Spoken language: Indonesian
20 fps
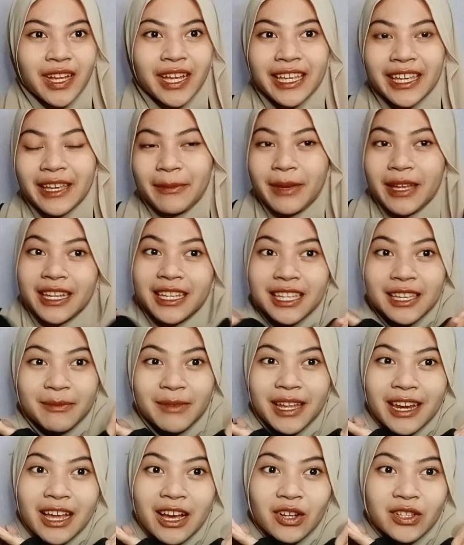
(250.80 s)
gimana
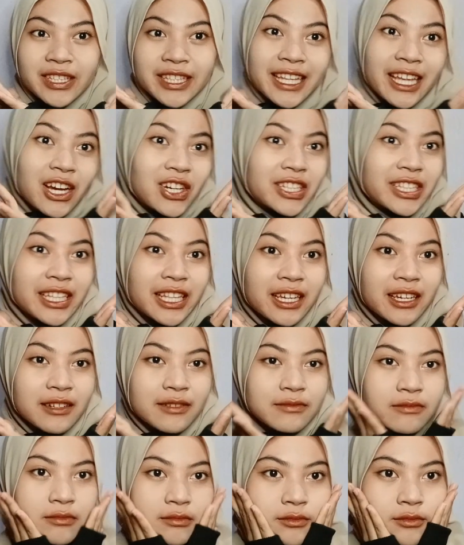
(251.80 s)
gimana ote ote
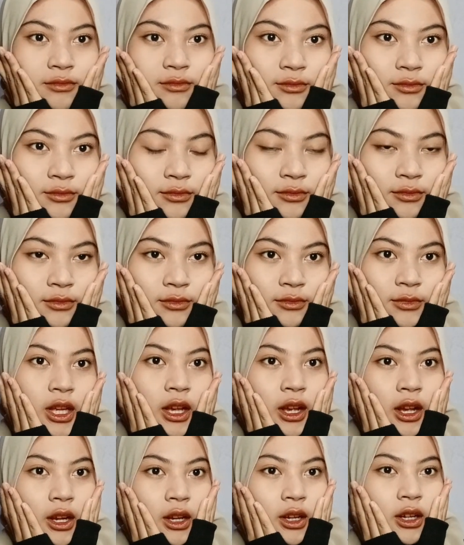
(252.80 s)

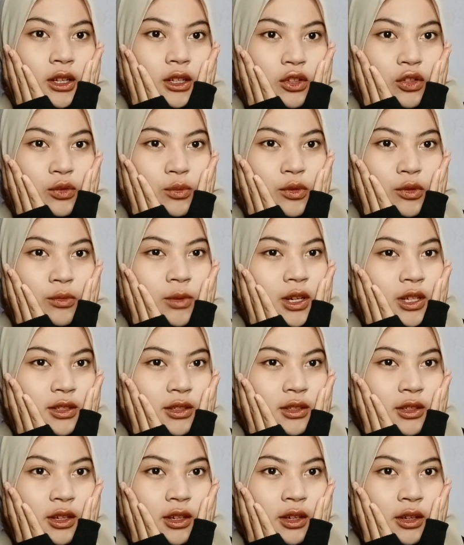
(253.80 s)
Gak gitu berubah
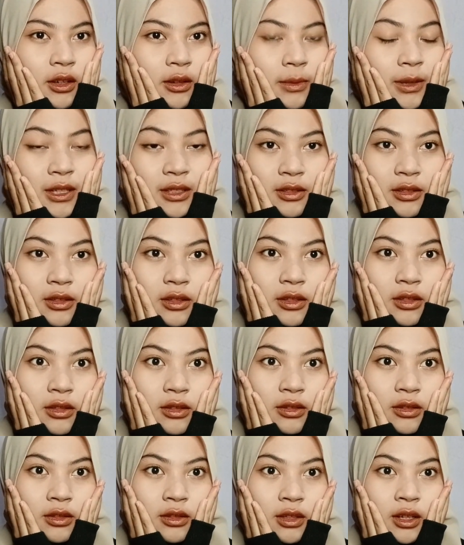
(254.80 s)
sih ya pasti
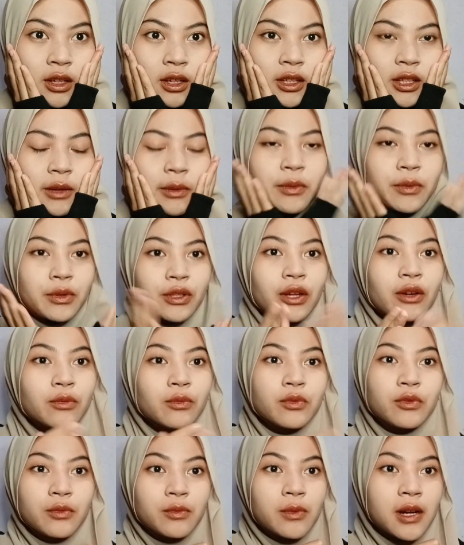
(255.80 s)
tapi menurut aku
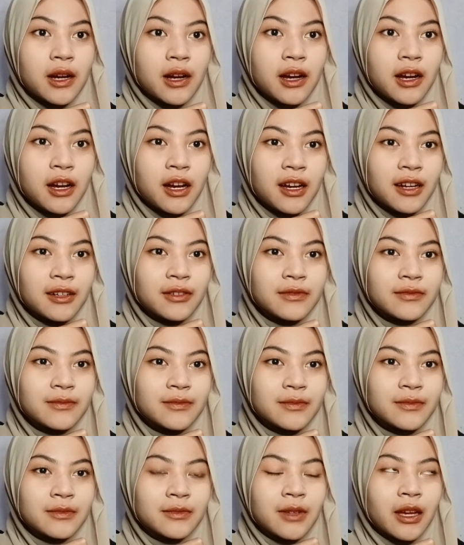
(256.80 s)
berubah
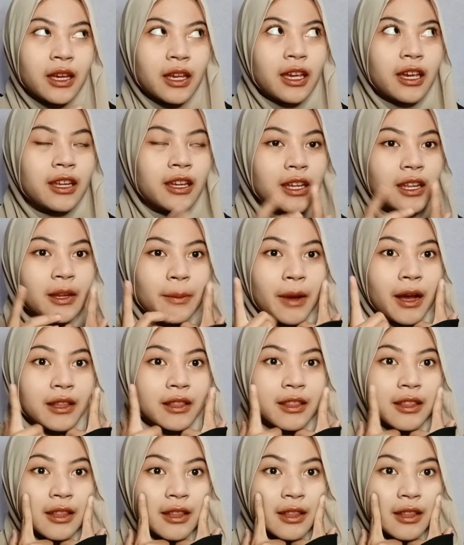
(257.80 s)
kayak dari mat
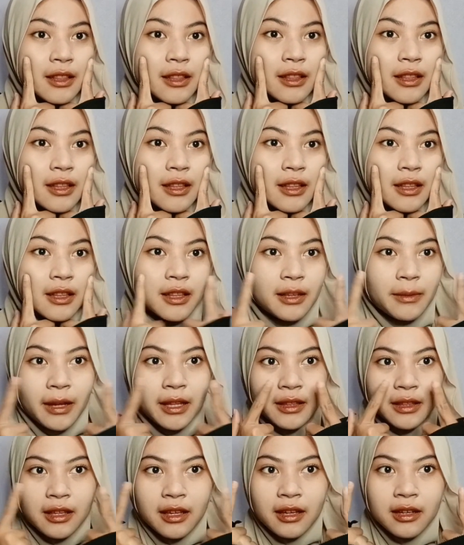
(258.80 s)
mat
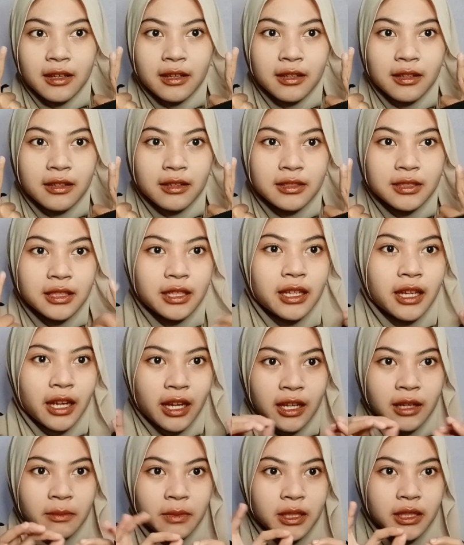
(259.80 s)
ya jadi kayak
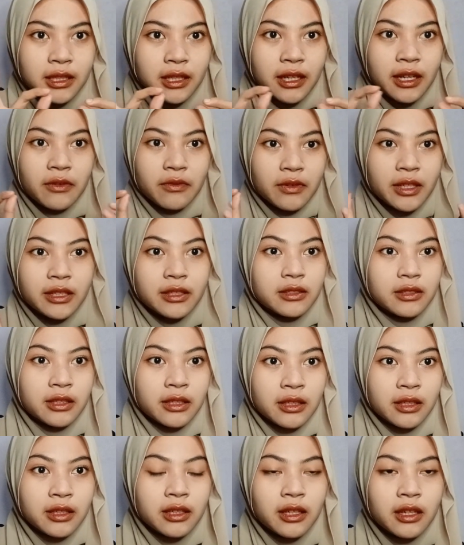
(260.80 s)
lebih
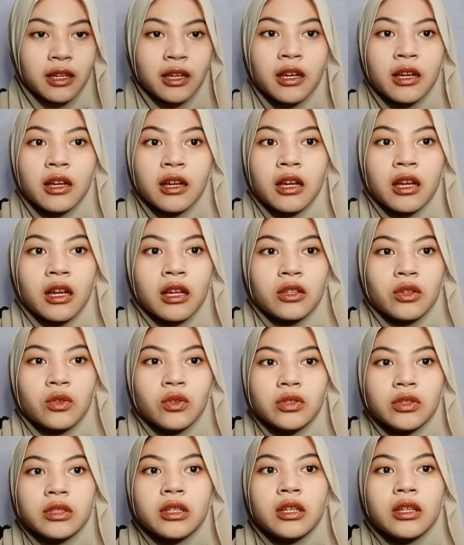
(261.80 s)
terdefinisi
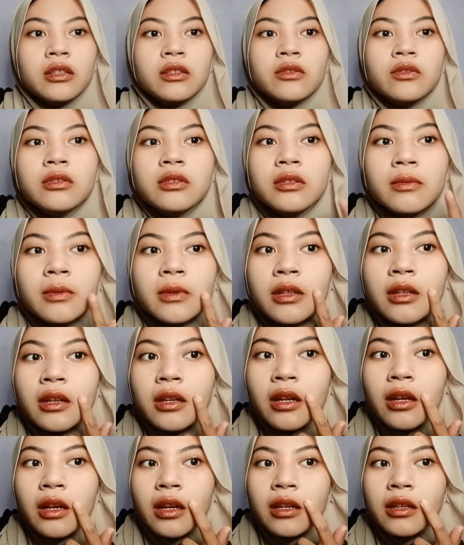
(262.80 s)
terus ini tuh
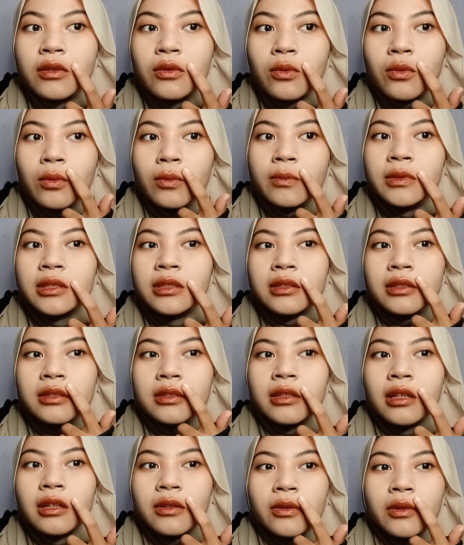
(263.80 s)
sebenarnya ini tuh kumis
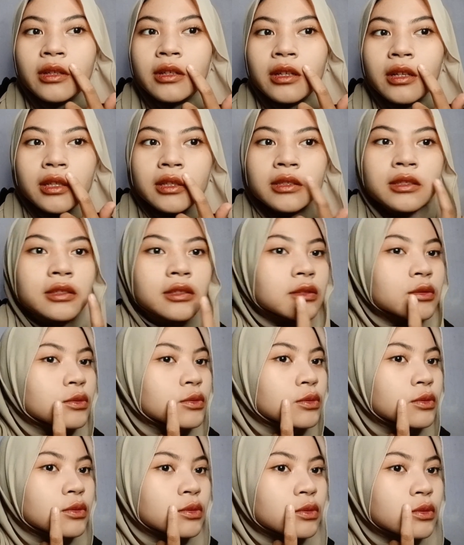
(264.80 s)
aku oh ya guys
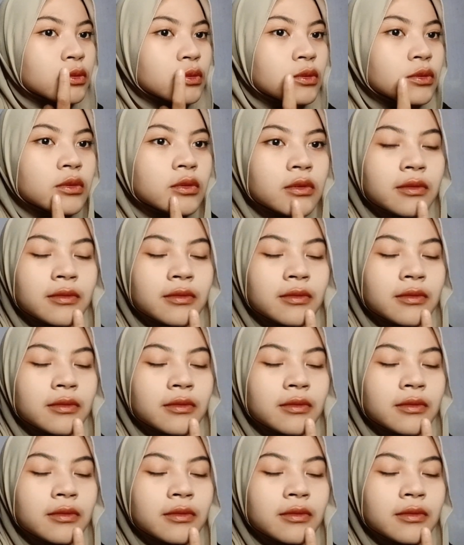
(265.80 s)
uh